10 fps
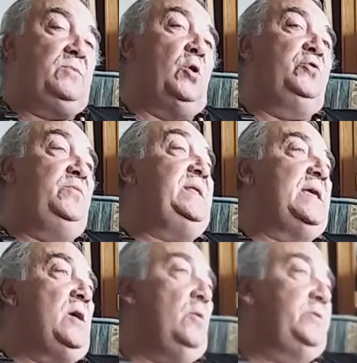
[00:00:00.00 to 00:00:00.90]
38 à
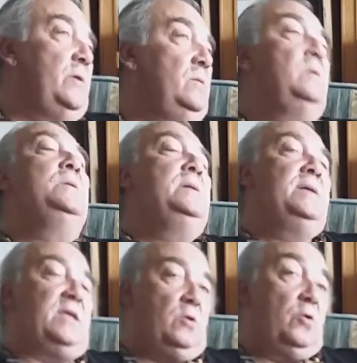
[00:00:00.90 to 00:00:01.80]
40 ans
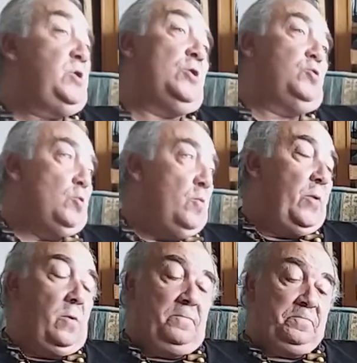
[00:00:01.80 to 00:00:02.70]
qu'il recherche, je
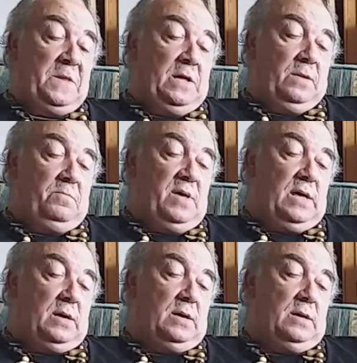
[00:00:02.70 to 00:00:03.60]
comprends,
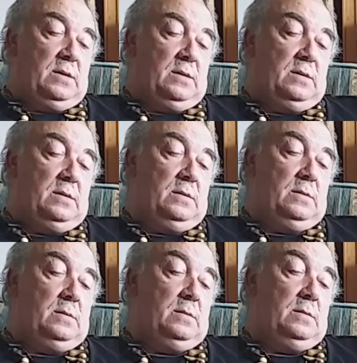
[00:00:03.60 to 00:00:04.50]
mais
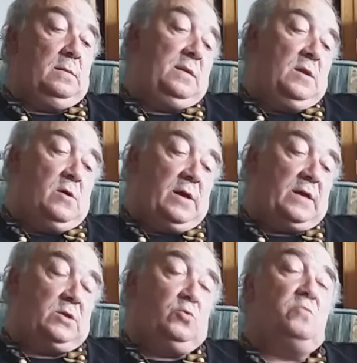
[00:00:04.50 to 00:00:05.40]
euh, il
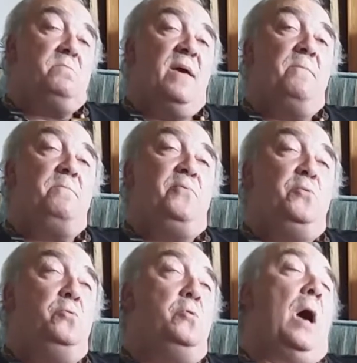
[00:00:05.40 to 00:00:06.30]
aurait tout de même
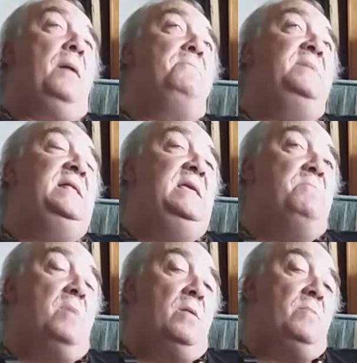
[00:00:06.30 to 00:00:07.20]
pu un
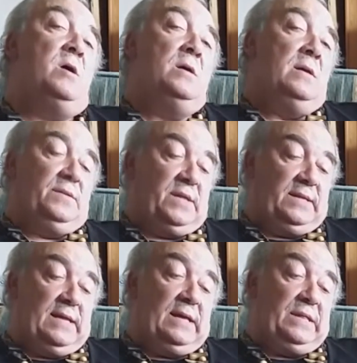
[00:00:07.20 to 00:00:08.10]
minimum
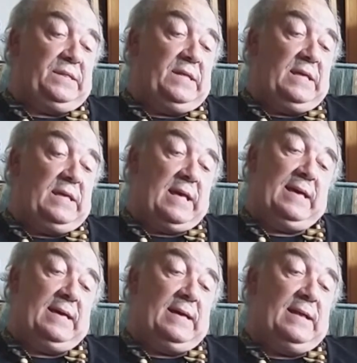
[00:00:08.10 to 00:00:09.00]
s'intéresser
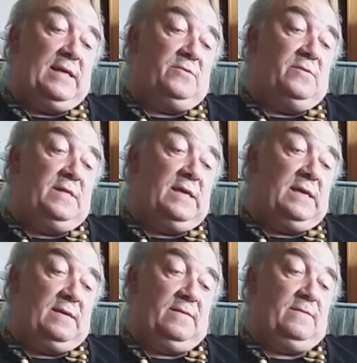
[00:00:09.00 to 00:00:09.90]
à la
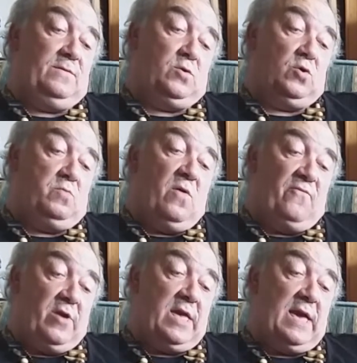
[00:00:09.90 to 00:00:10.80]
donnée que je lui
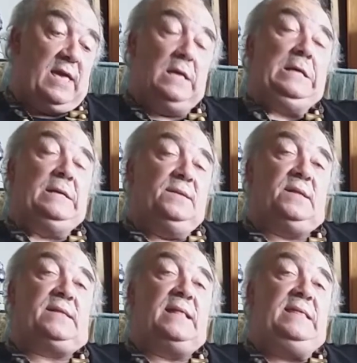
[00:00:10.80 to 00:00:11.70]
envoyais,
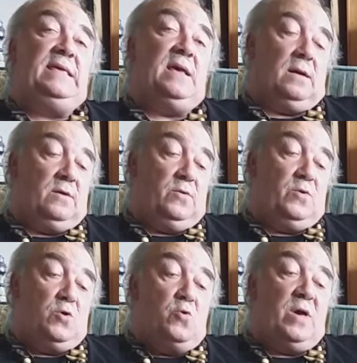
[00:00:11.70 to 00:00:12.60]
c'est-à-dire
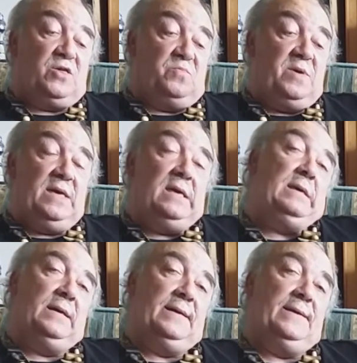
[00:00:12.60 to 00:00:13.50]
l'EHB,
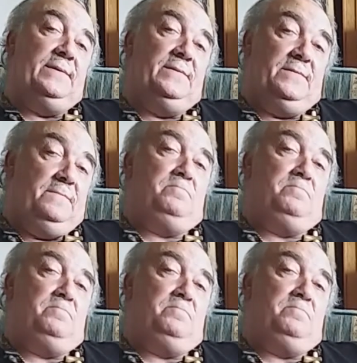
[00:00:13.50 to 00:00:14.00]
euh,